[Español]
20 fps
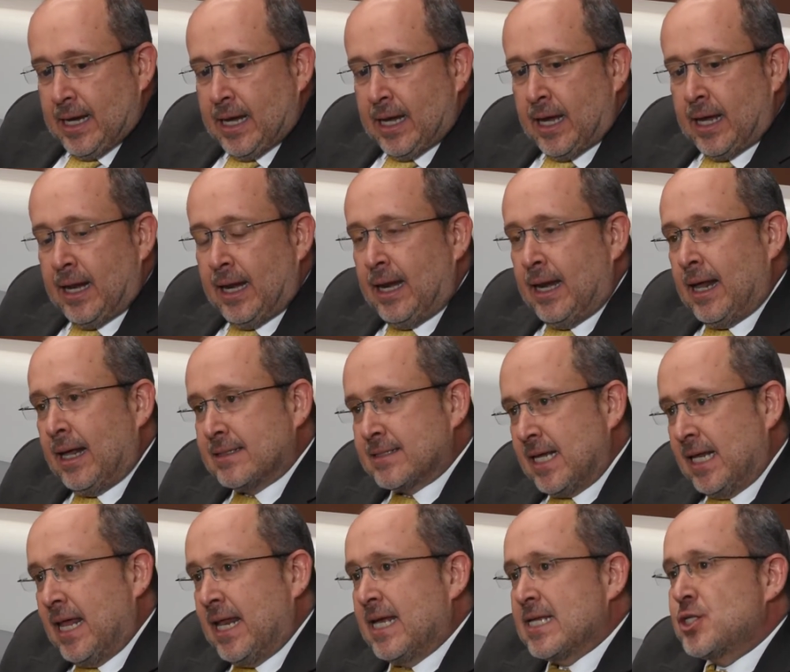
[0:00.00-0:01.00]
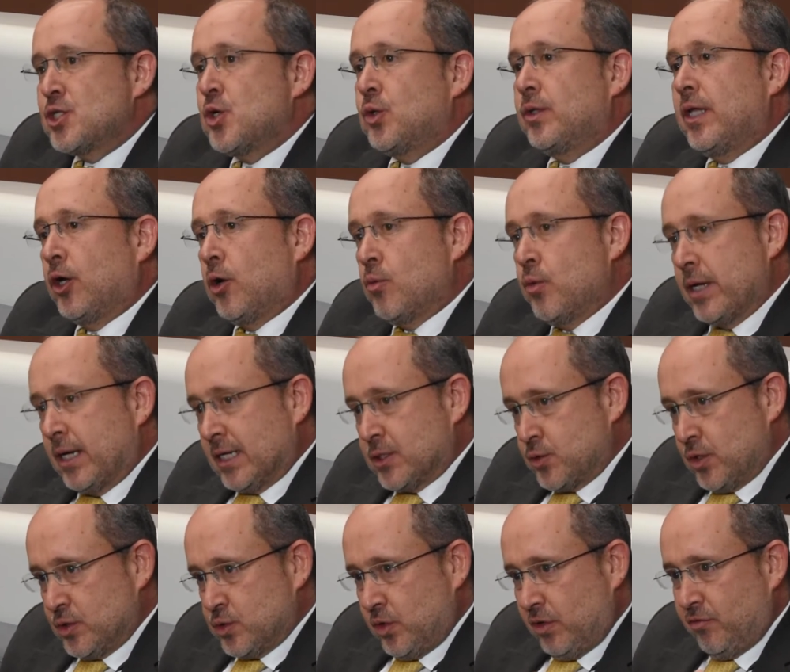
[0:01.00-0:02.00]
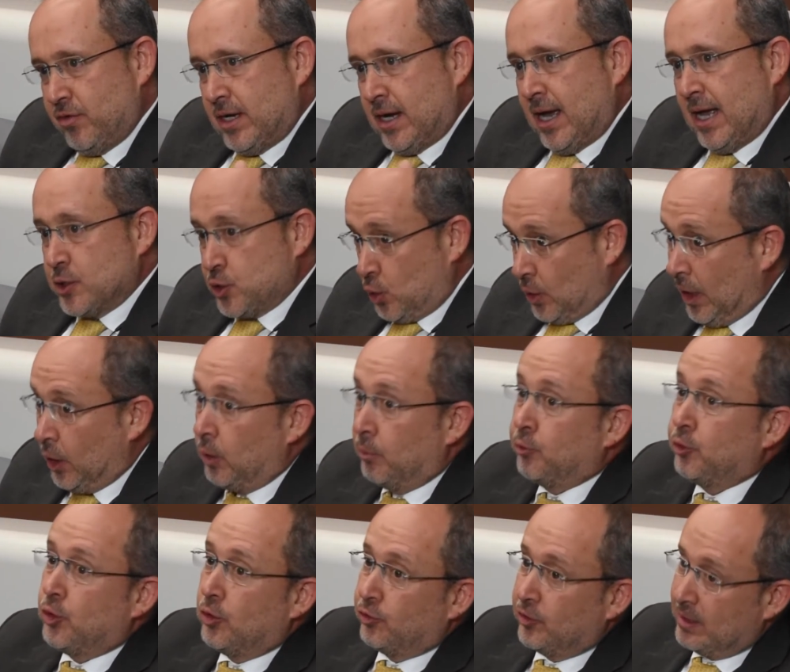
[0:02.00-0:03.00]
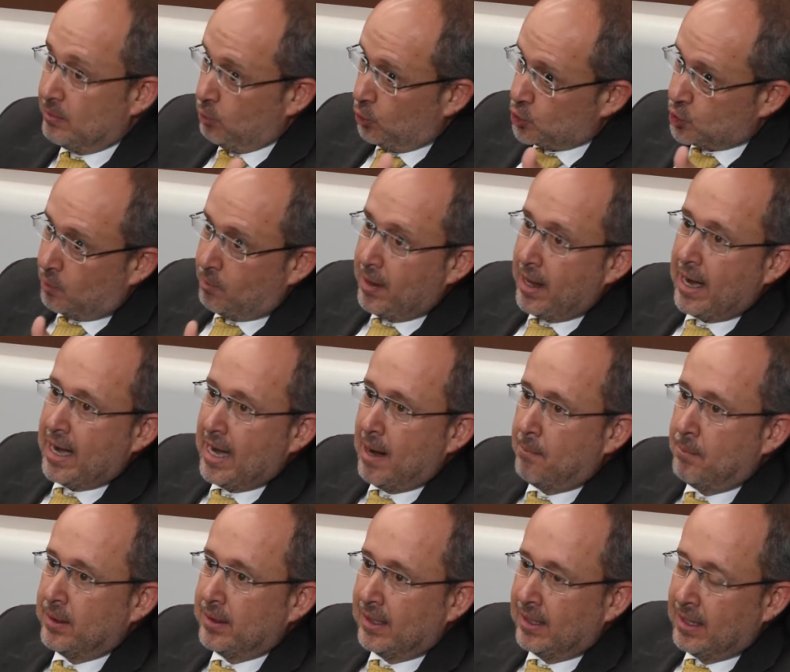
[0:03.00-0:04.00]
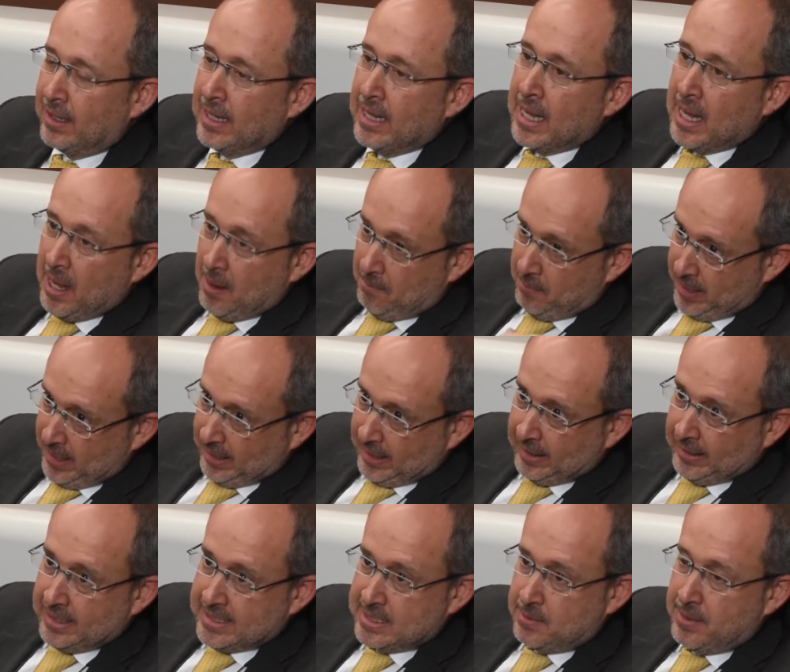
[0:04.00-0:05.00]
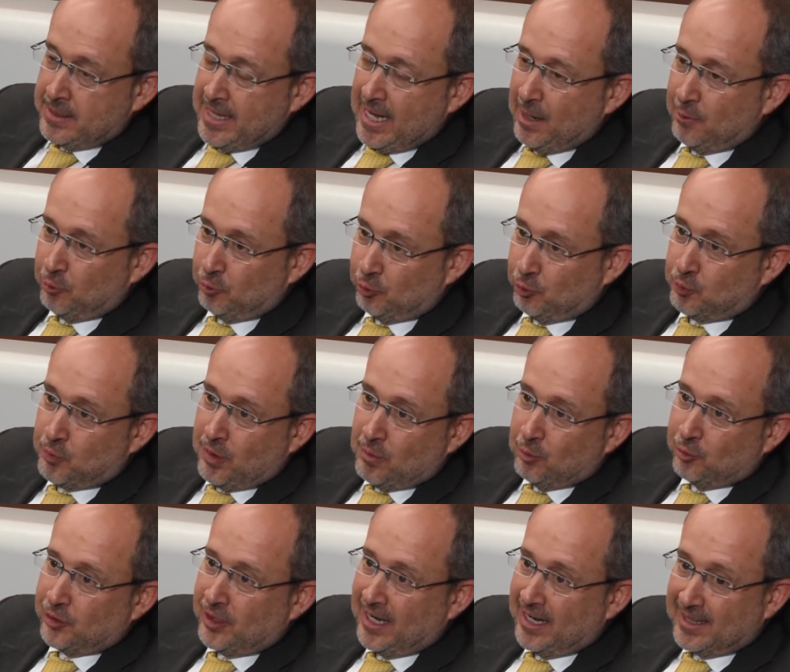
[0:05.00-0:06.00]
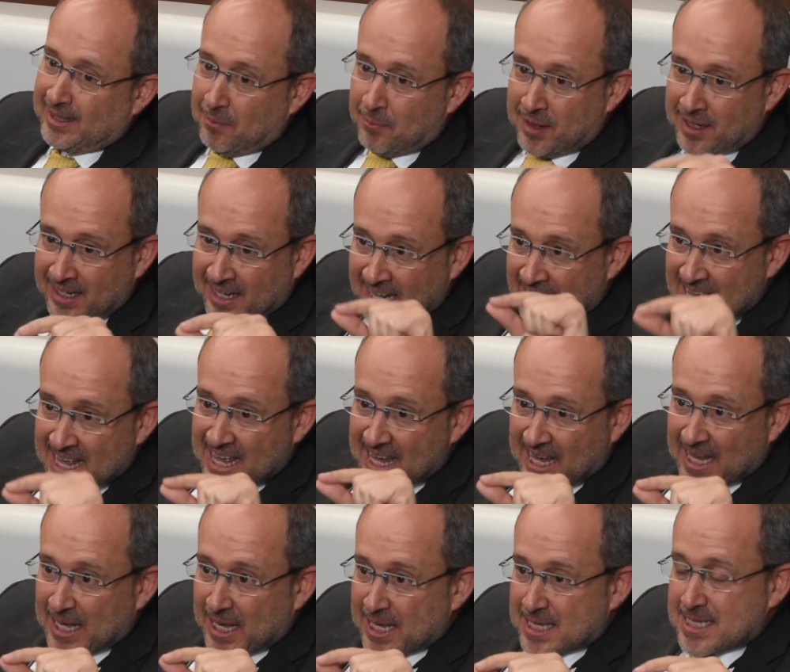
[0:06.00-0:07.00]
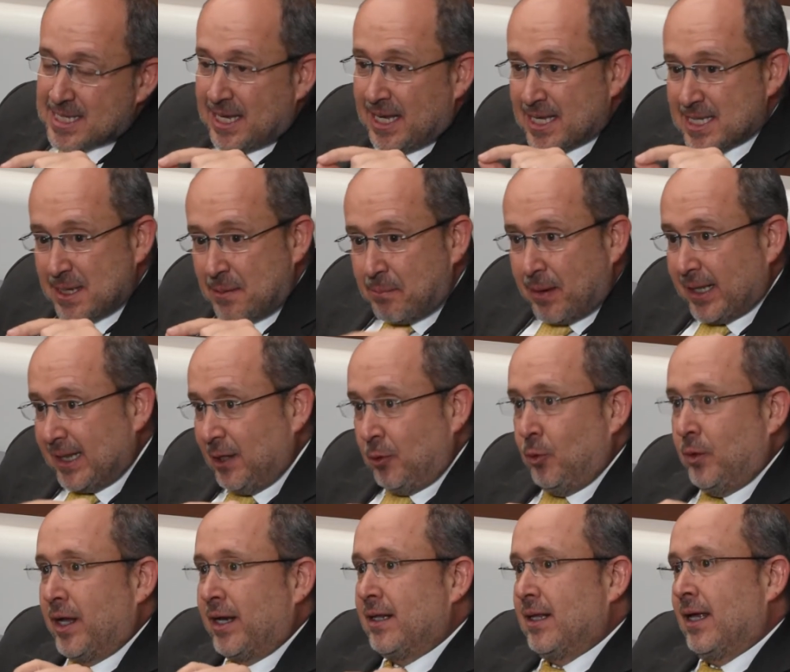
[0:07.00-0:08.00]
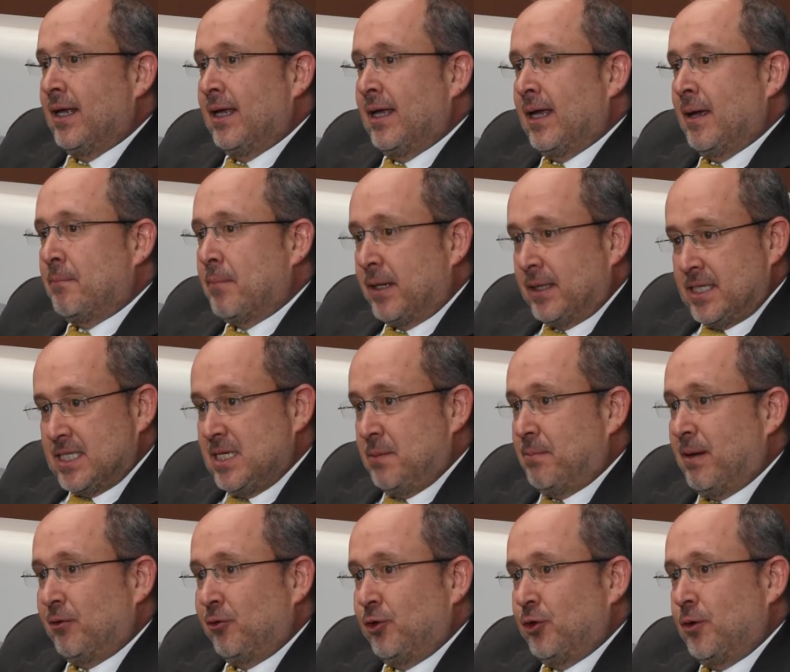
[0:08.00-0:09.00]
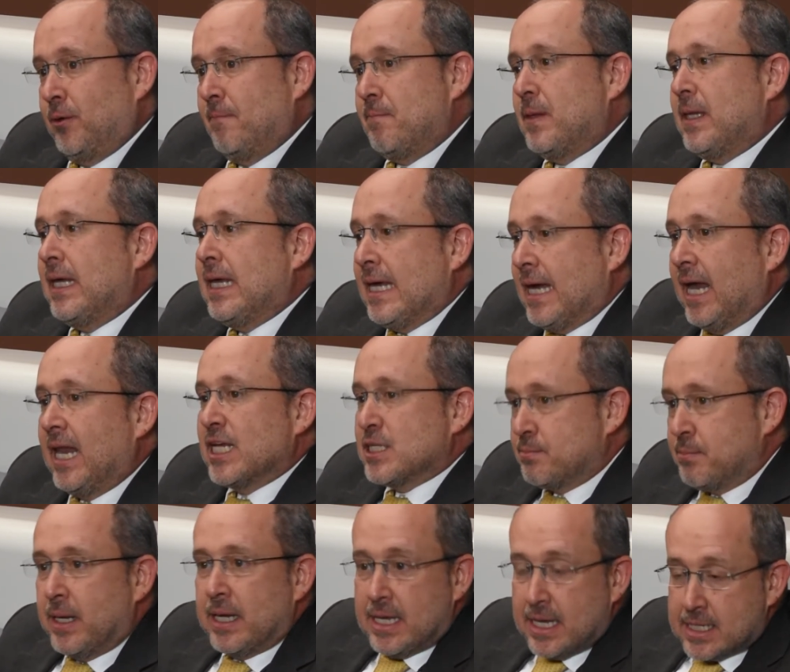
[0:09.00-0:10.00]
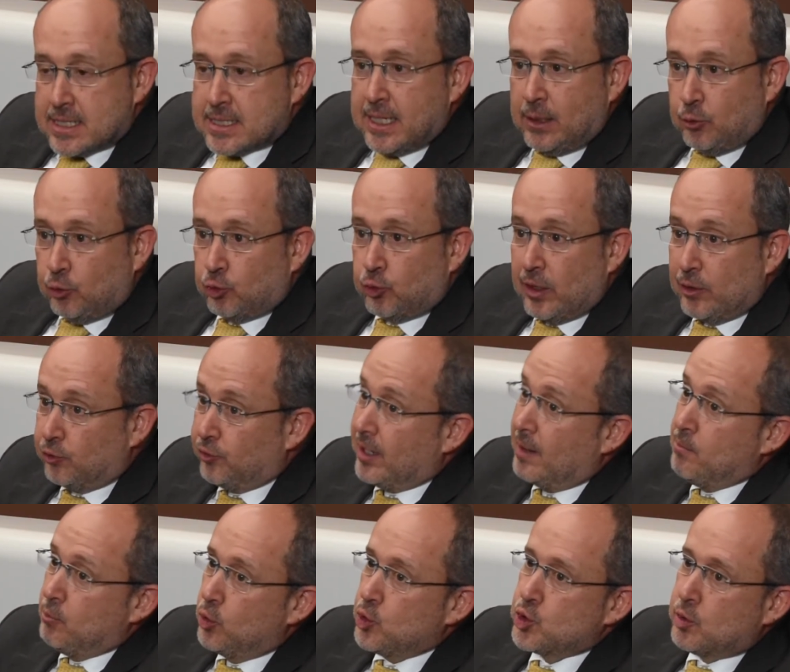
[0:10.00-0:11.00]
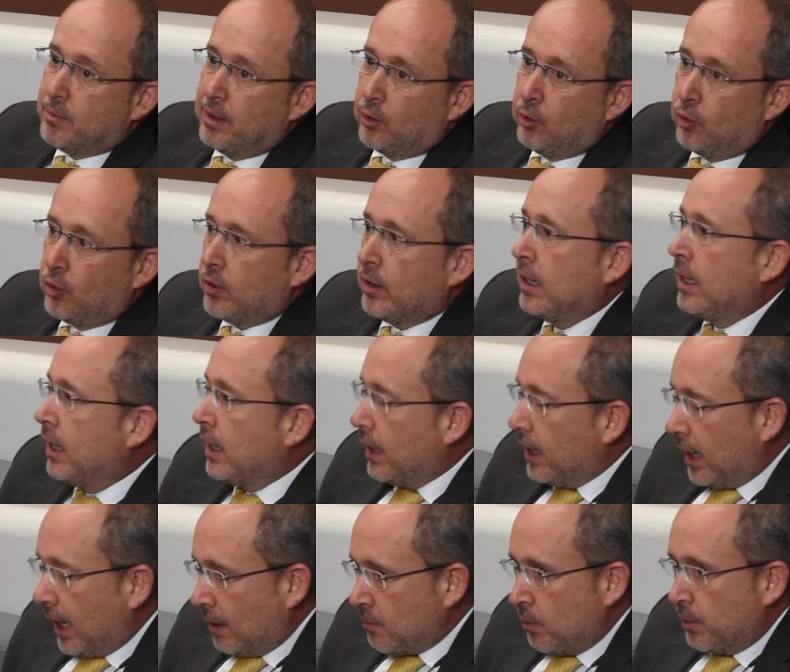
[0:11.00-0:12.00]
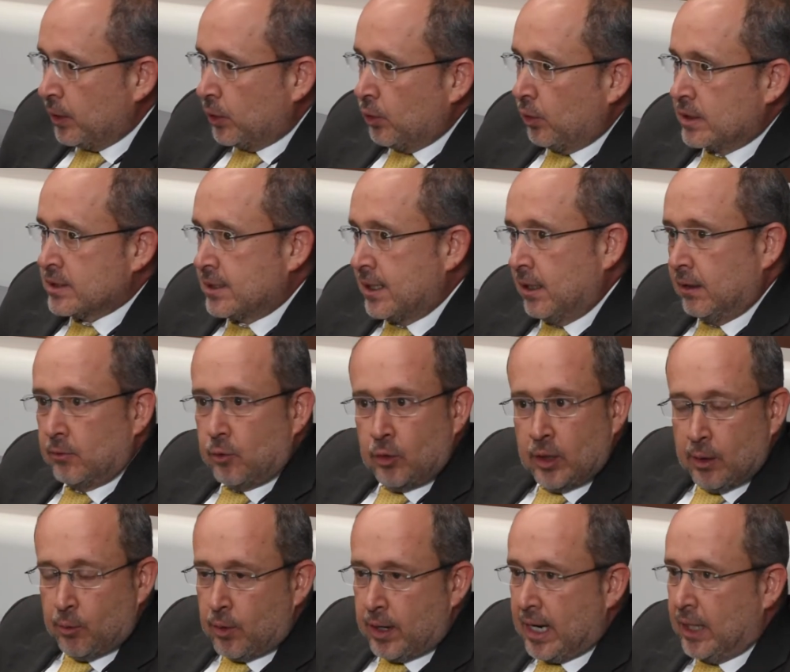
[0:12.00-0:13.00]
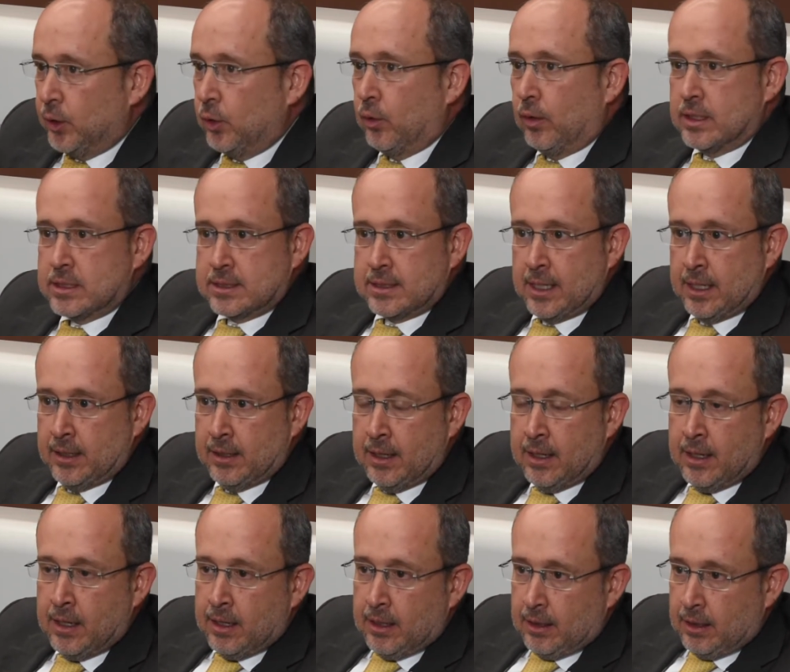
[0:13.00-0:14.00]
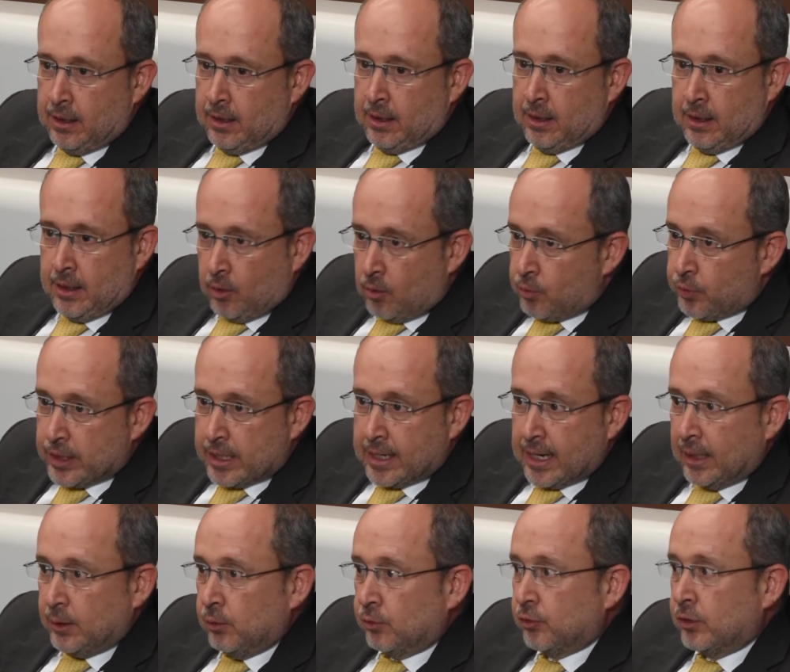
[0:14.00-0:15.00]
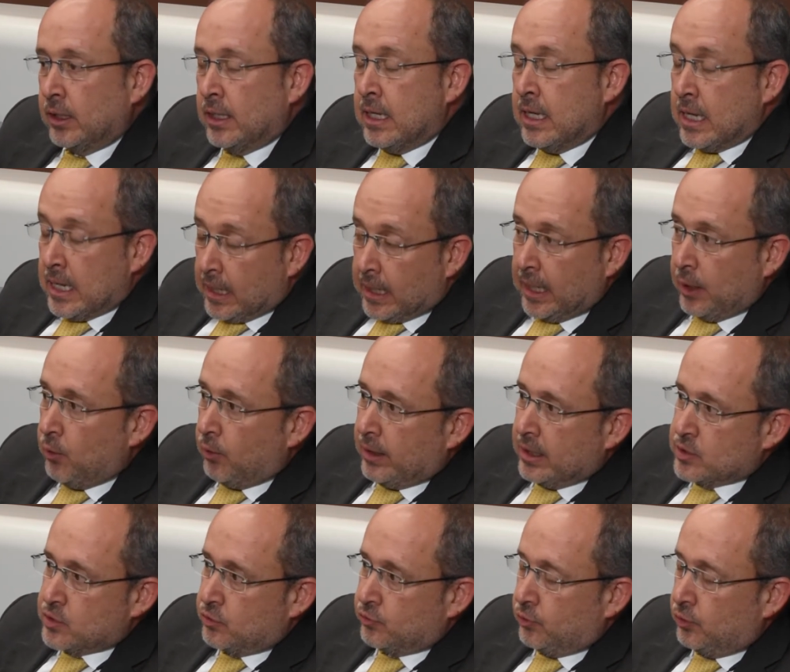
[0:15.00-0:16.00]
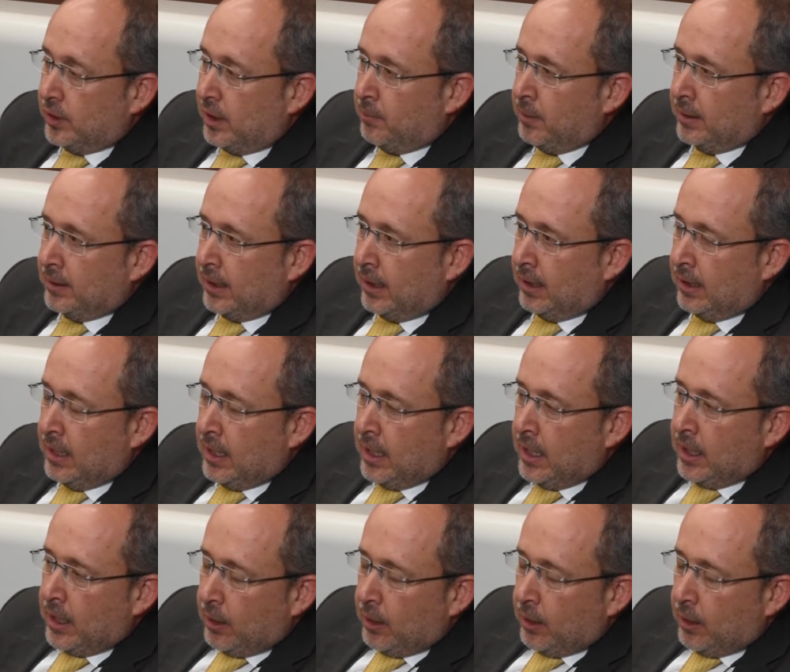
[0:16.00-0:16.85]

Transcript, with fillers: que la aceleración de comunicaciones unificadas o la adopción sea mucho más rápida para que de esa manera nosotros podamos tener también e-, ese, ese particular eh, participación y que la experiencia de los usuarios sea mucho mejor el momento que están colaborando, que están eh, comunicándose. Creo que eso es fundamental.